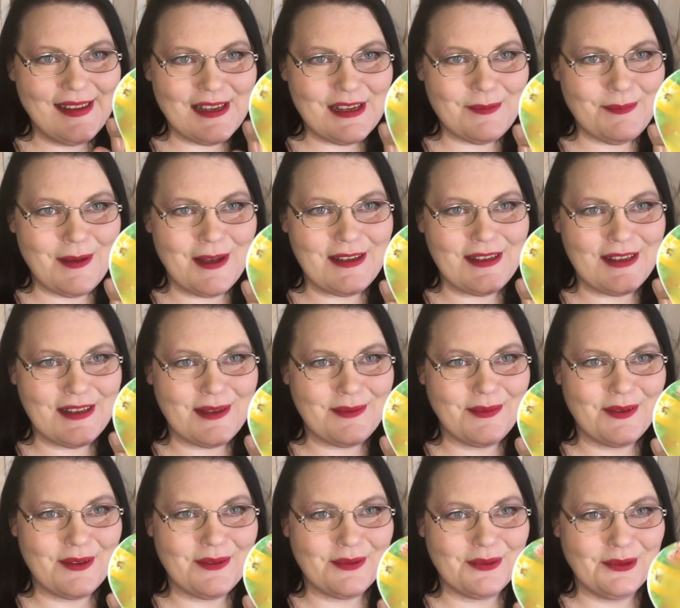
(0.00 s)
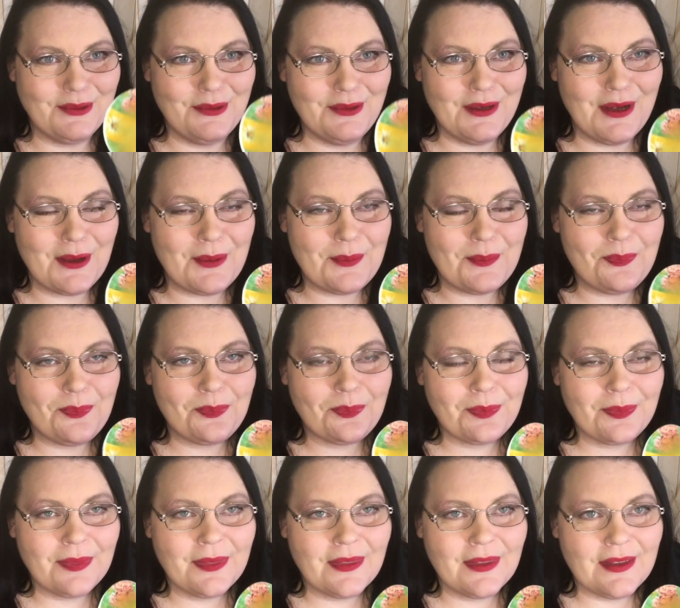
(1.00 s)
спасики моего друга,
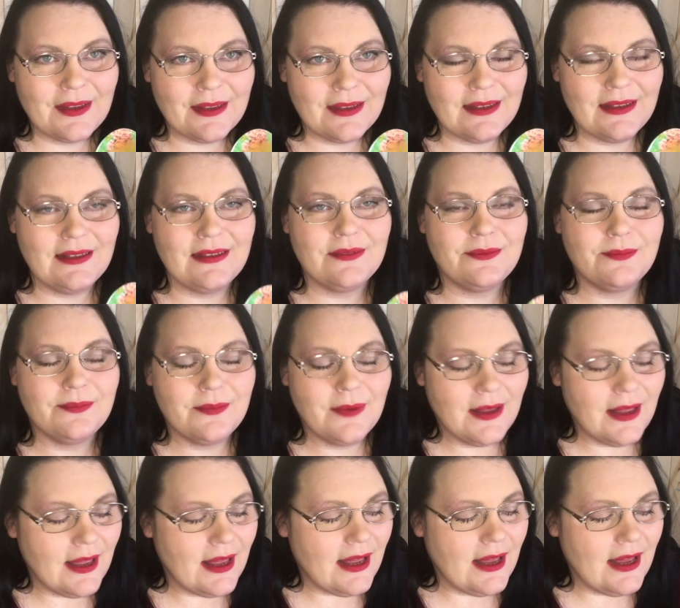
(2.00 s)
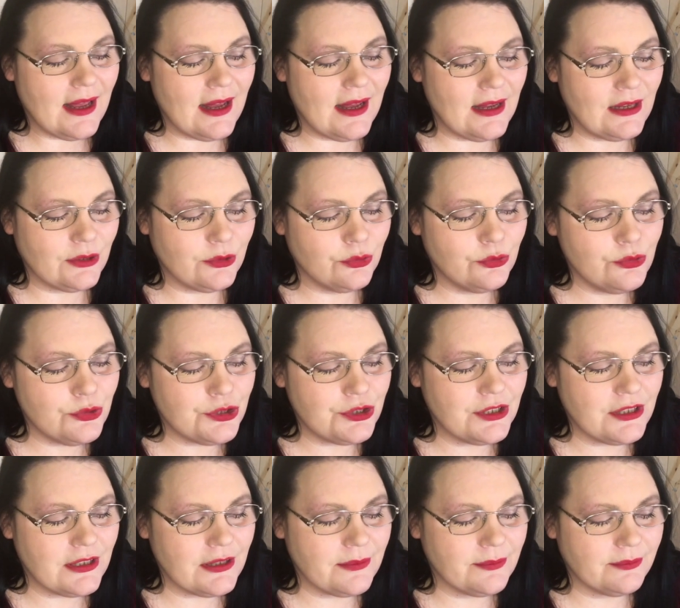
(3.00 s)
э, а,
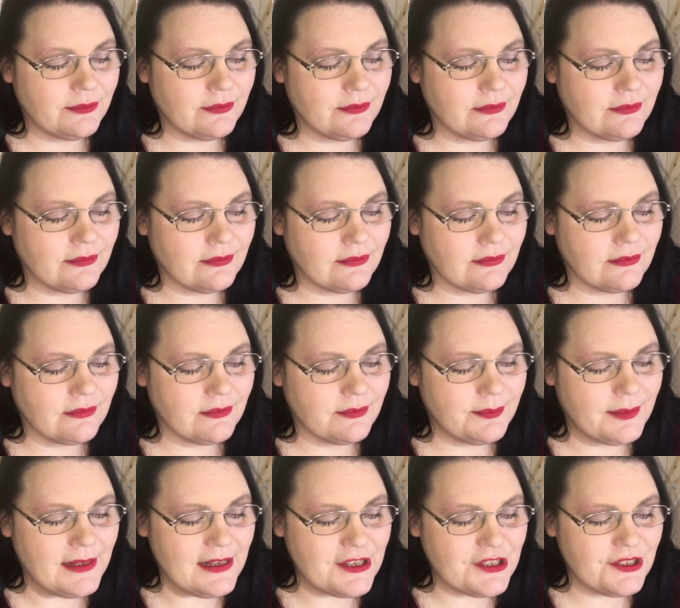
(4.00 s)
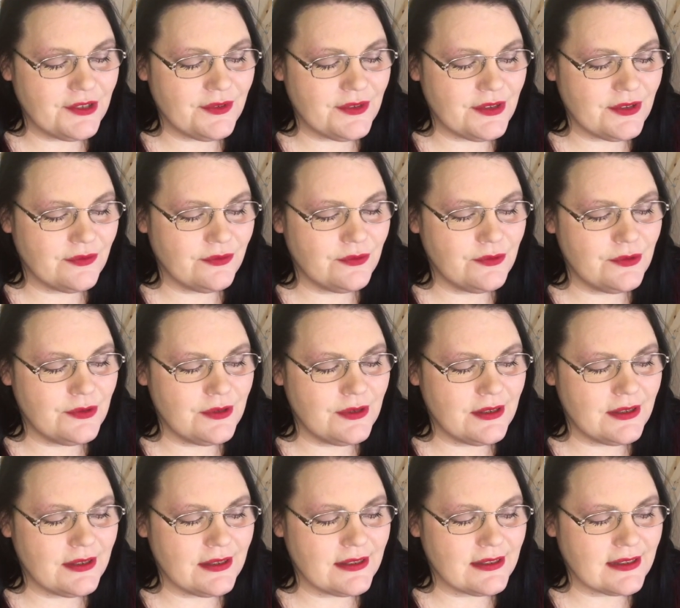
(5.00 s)
нужно прежде
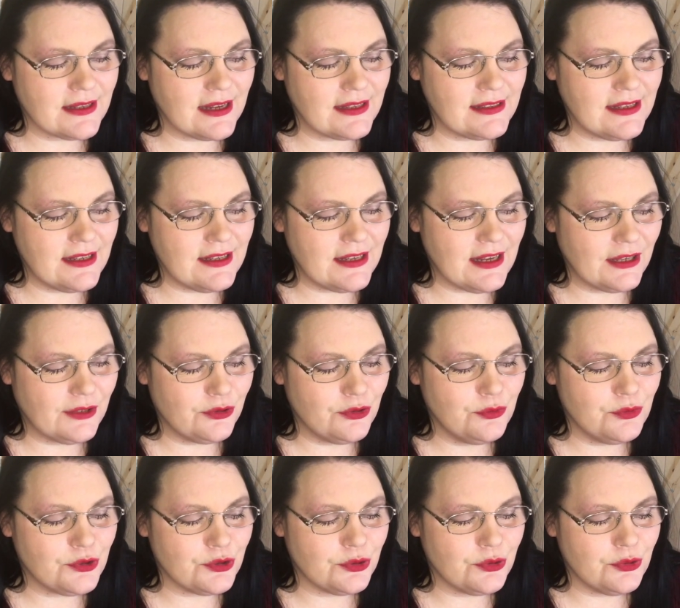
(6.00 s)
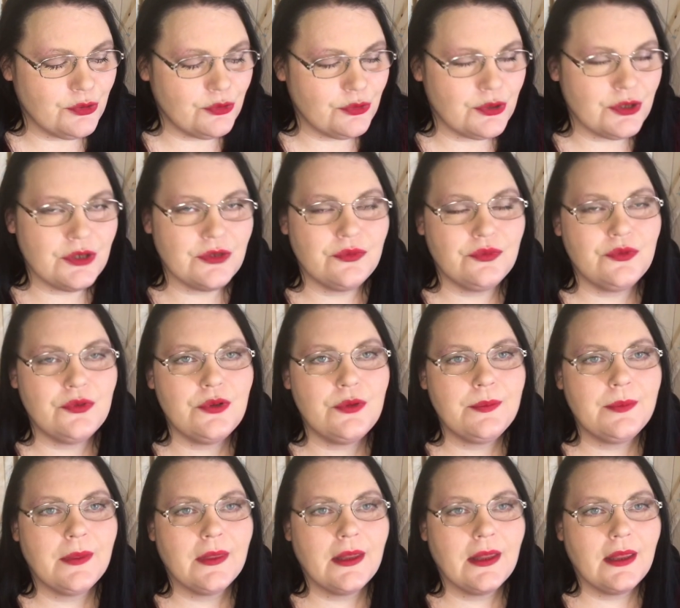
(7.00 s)
всего сказать о том, что у
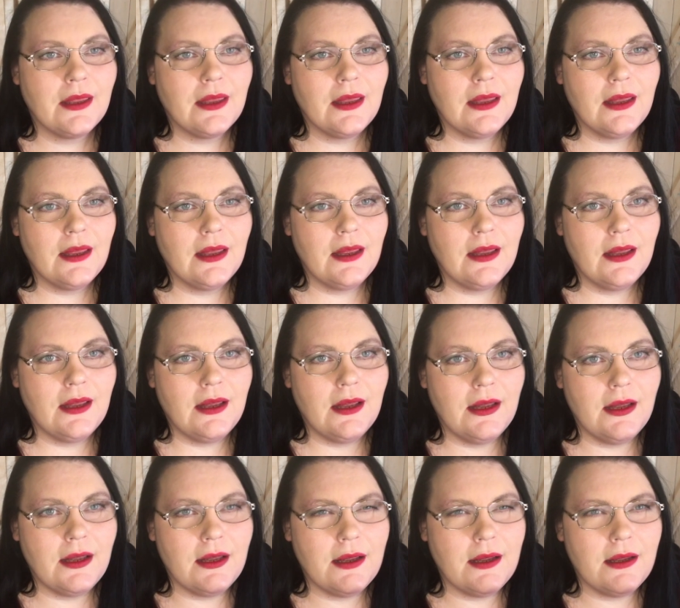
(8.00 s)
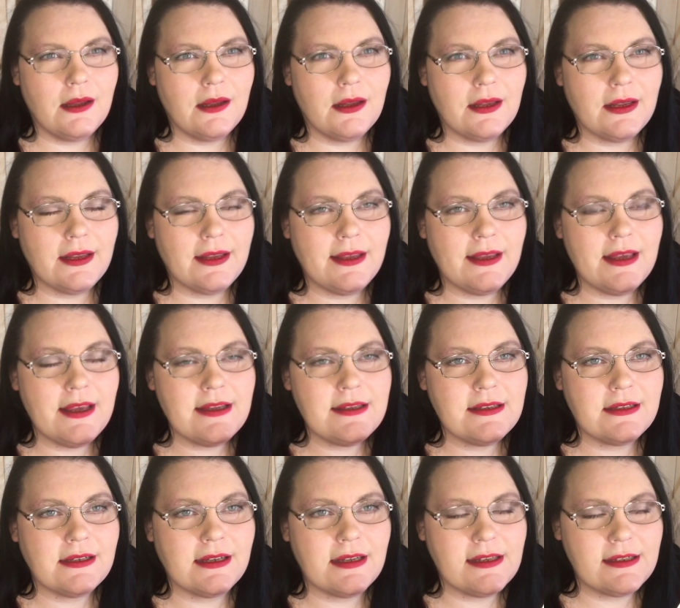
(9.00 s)
него а,
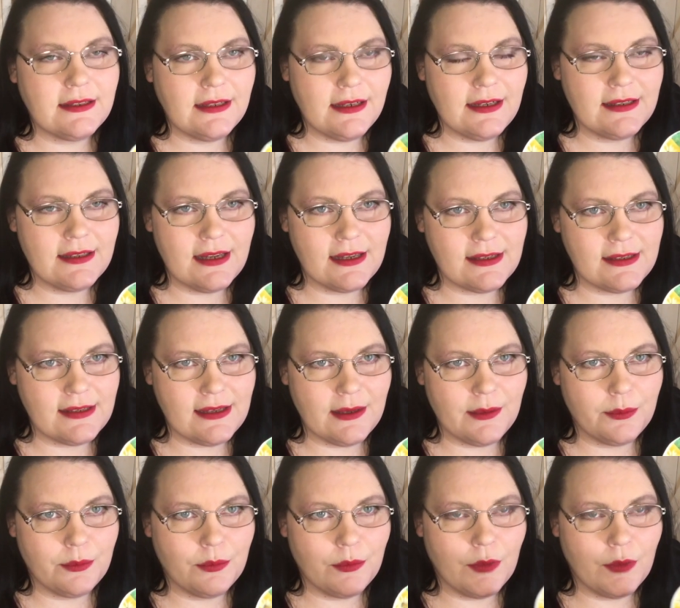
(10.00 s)
есть кристаллизация.